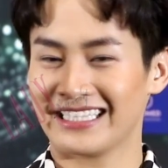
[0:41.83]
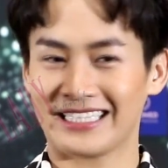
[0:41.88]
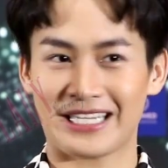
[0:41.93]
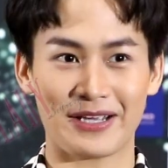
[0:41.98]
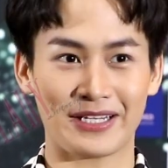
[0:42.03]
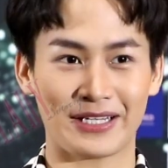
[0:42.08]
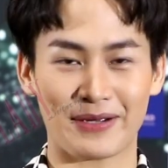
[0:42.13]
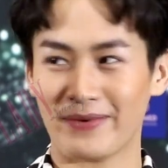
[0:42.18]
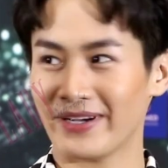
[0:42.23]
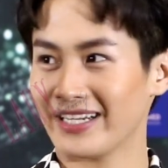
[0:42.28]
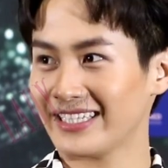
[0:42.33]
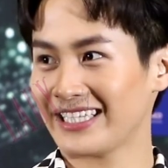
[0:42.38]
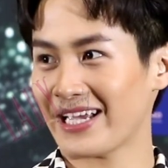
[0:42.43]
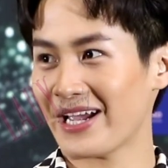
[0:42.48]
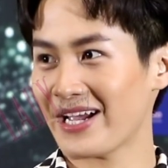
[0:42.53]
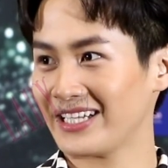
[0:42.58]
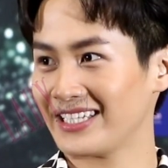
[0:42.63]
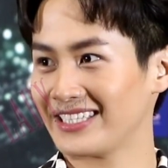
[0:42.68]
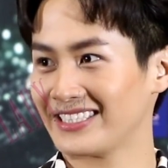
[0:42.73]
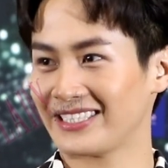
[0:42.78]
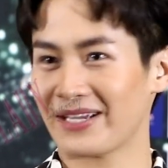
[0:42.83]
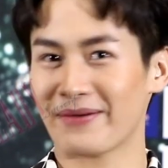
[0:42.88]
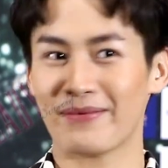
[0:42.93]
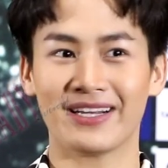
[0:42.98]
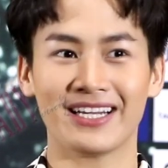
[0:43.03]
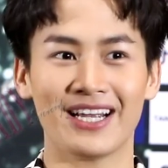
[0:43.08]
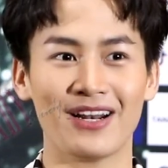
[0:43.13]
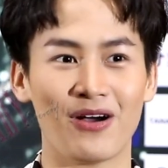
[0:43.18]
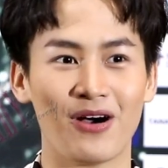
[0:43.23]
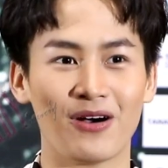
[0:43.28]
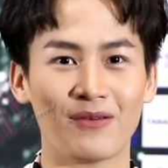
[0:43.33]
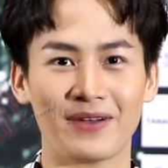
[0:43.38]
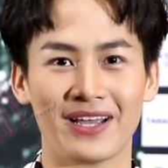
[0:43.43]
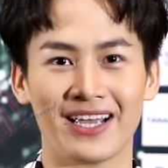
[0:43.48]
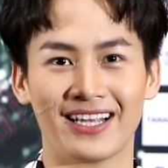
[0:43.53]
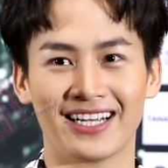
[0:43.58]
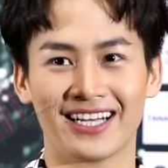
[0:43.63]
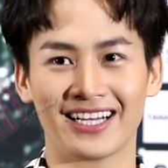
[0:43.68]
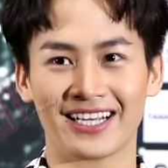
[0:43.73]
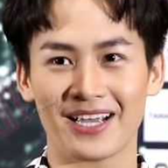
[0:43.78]
แต่แต่ไม่แต่แต่ไม่ได้ร้องเพล
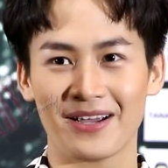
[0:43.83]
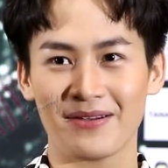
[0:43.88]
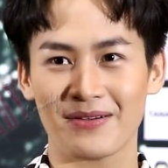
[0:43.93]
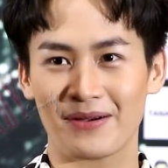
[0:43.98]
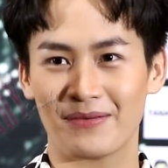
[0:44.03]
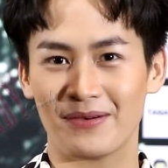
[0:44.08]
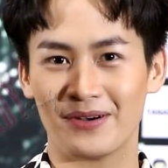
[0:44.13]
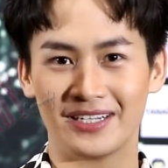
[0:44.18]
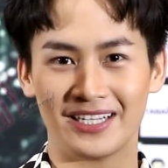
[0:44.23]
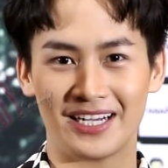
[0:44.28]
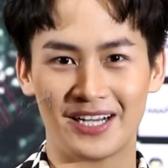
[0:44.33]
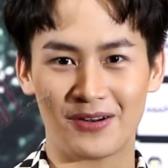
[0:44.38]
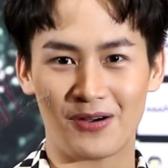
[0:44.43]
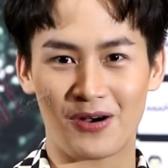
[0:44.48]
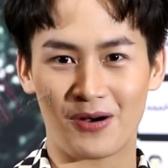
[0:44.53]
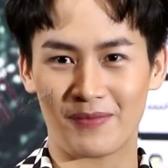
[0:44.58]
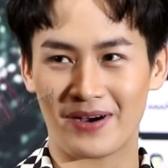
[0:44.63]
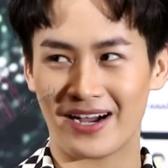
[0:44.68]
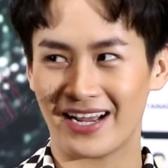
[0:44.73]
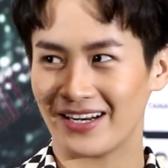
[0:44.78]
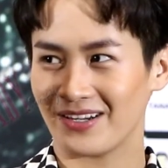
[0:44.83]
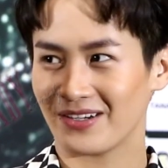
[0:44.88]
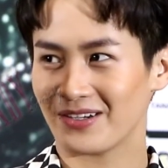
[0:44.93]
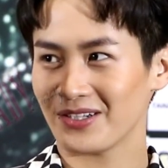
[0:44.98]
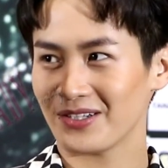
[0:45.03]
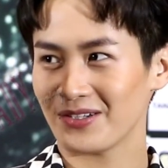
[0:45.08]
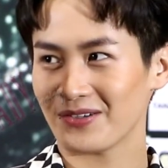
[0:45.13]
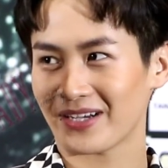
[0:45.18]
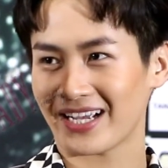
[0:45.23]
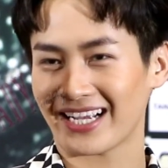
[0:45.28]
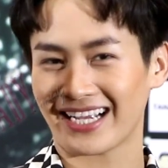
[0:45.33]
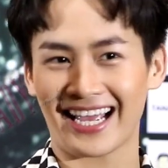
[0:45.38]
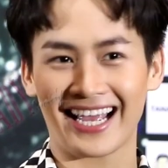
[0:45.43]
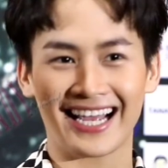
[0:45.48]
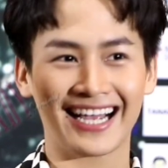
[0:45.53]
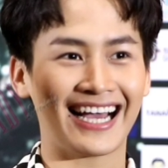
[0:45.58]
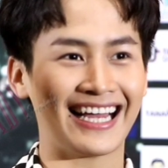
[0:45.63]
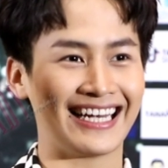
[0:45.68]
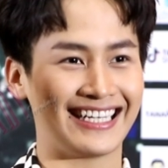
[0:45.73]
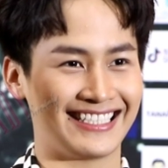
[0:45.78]
งนะแค่แบบเดินออกมาแล้วก็อยู่ใกล้
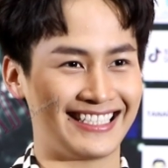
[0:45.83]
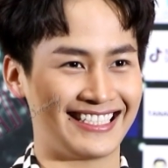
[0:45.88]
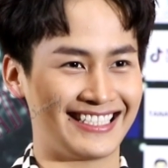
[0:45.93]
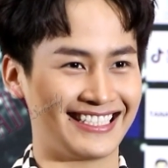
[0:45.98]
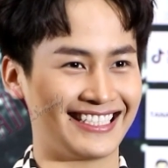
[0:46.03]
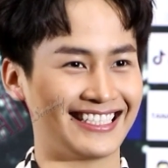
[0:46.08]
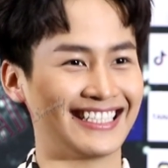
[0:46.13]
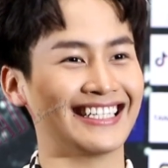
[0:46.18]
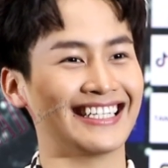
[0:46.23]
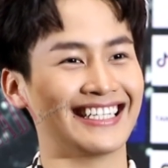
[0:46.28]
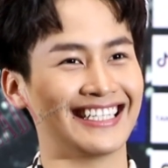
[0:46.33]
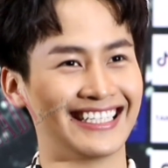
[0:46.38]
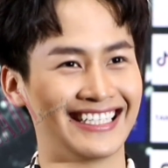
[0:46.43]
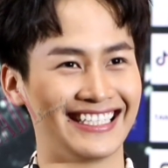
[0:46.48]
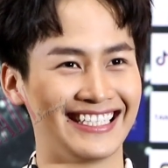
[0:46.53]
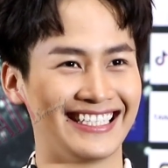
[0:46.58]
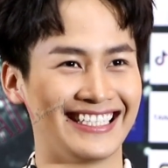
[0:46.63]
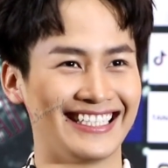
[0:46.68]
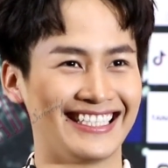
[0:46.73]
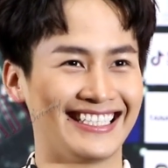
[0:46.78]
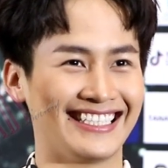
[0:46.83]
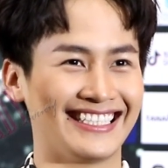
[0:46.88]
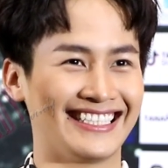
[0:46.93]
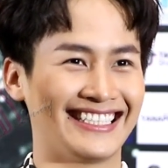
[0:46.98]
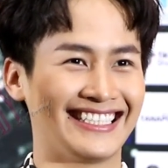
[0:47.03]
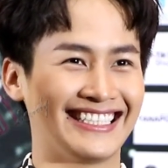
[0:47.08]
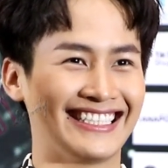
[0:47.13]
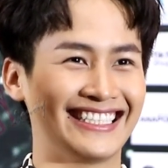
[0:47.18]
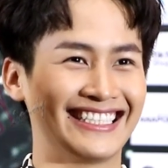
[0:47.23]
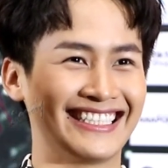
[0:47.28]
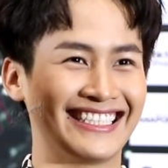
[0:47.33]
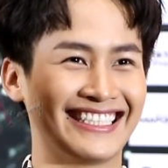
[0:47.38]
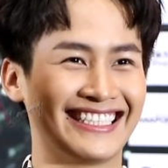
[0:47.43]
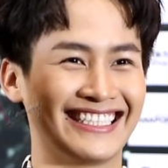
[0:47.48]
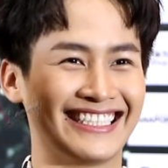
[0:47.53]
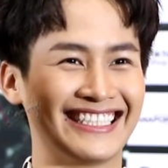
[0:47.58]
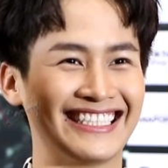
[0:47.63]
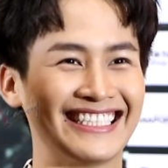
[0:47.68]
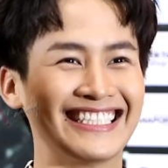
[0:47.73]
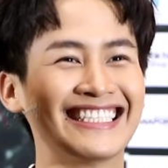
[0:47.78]
ๆกัน แล้วส่วน
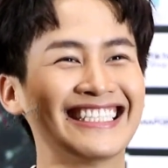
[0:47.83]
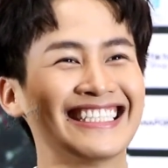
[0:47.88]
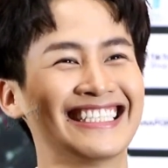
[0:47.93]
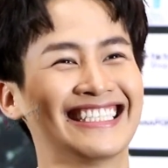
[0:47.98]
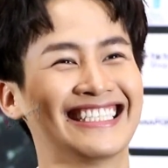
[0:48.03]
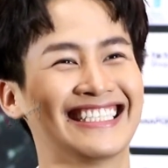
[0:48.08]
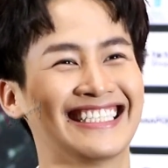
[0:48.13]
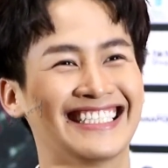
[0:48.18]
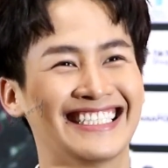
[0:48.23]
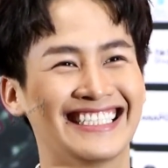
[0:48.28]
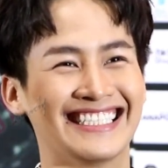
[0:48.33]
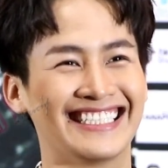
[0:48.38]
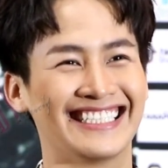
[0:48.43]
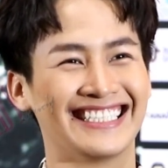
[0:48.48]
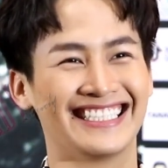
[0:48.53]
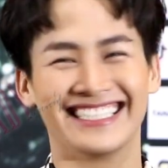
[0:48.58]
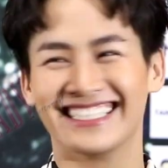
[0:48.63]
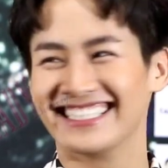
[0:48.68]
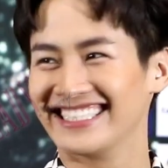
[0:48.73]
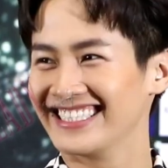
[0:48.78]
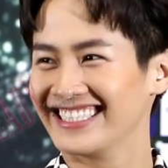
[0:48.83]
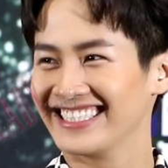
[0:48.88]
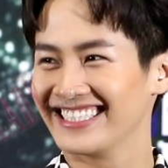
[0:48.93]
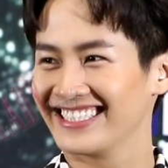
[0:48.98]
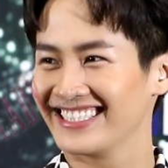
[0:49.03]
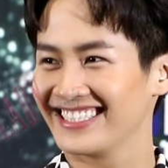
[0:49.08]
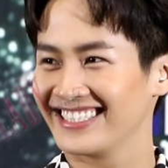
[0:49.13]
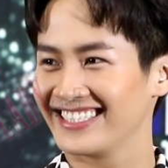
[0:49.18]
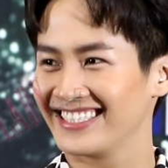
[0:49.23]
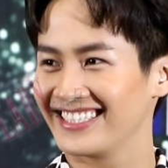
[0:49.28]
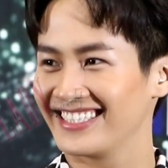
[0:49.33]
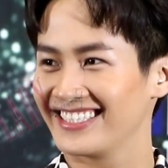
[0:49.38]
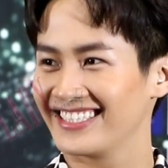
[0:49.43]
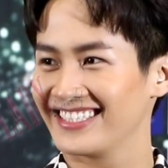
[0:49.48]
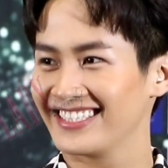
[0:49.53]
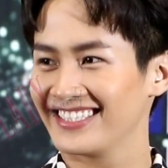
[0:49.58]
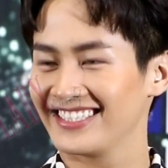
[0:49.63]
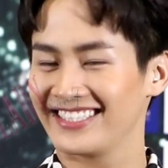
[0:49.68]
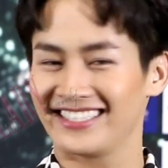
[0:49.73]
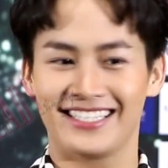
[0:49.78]
ตัวได้ติดตามมิสแกนสุรินบ้างหรือยัง
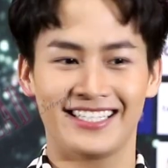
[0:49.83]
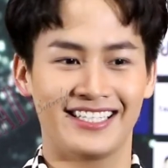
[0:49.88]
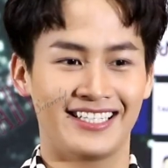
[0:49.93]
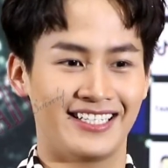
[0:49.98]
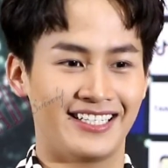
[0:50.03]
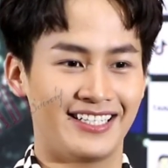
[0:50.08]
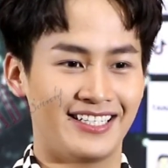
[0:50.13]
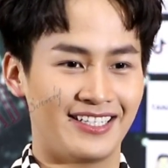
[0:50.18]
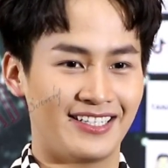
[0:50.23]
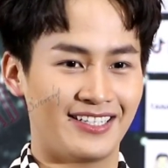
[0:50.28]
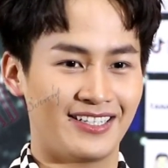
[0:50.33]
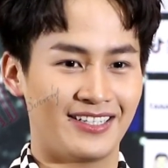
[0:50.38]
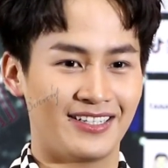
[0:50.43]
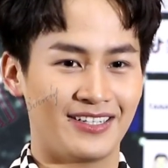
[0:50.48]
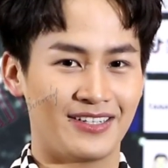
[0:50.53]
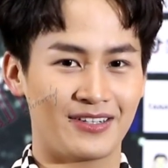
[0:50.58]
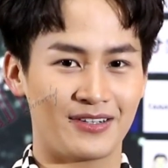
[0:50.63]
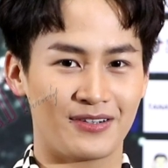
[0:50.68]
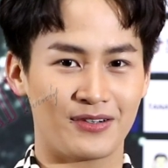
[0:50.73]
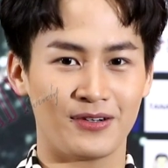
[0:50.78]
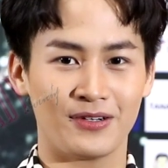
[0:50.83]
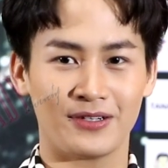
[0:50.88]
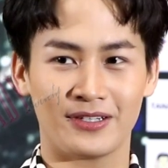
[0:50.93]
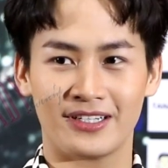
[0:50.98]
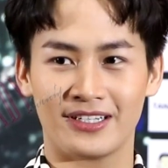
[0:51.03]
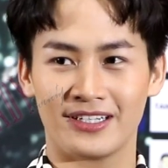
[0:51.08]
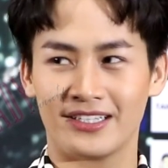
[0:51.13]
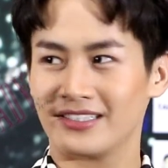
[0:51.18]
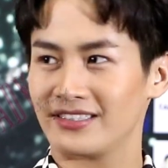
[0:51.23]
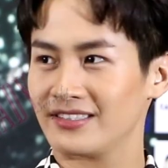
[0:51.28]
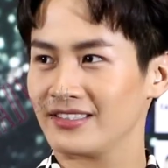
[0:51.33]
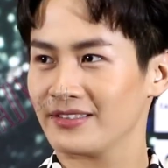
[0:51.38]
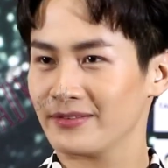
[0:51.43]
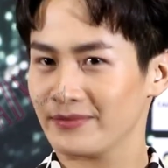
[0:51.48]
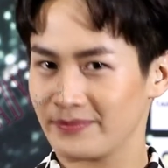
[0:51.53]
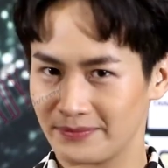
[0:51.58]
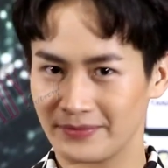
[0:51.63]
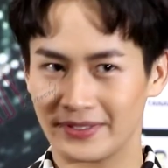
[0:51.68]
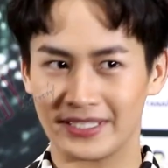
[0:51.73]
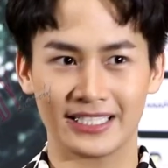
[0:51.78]
คะก็
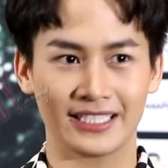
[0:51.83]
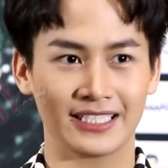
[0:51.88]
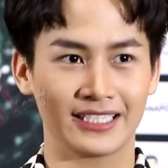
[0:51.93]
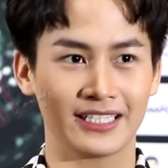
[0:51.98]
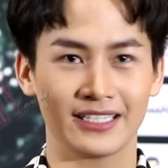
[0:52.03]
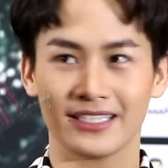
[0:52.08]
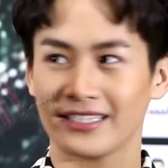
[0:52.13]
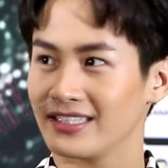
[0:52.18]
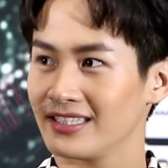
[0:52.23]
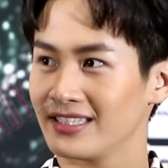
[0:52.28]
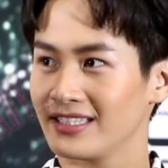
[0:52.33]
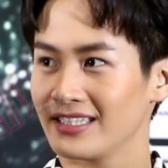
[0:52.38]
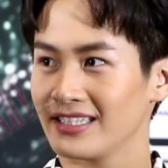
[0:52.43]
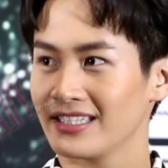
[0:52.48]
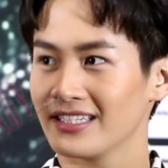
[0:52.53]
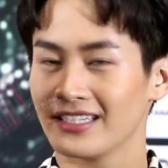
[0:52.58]
เขาชื่อคดา